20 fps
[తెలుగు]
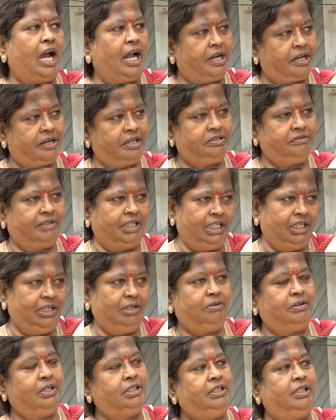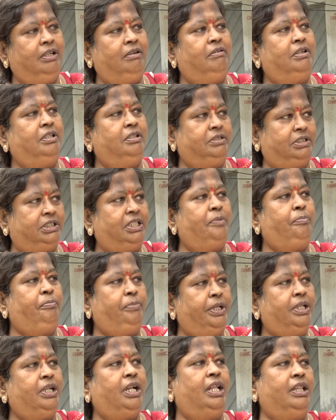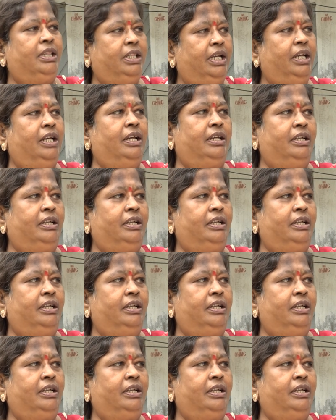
అడ్రస్ వాళ్ళ ఇల్లు కూడా తెలియదు చెప్పింది అంతే